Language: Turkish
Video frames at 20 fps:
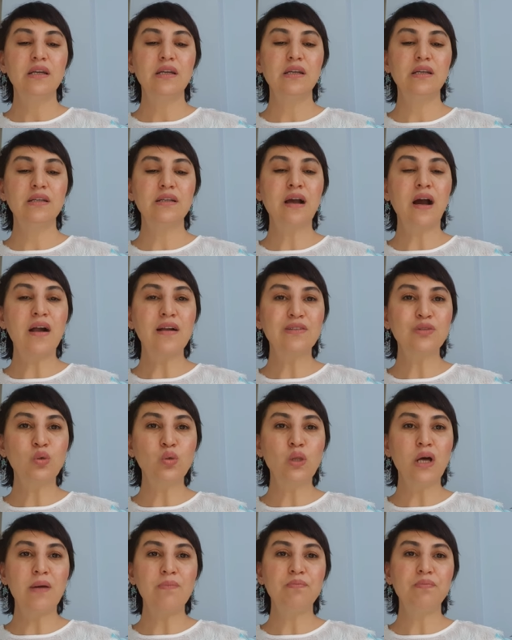e,
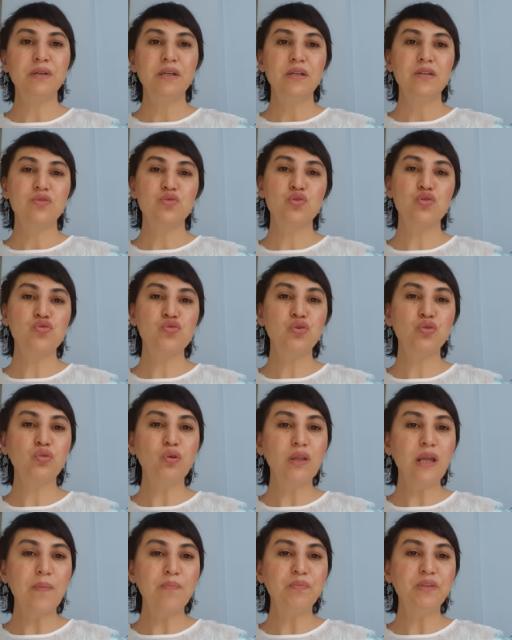gardolap, çocuk
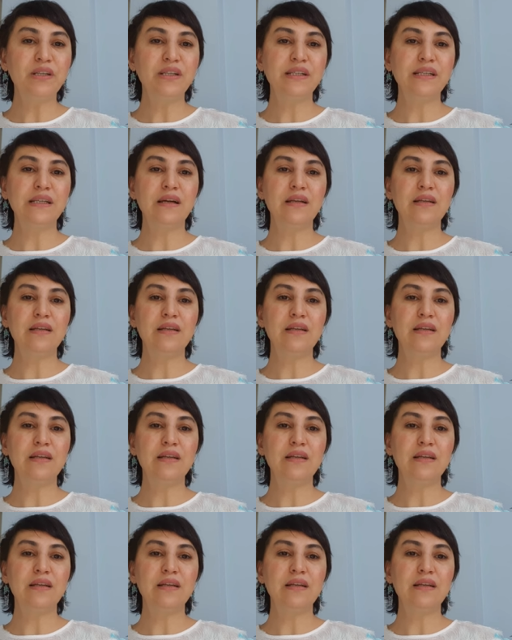dolaplarıyla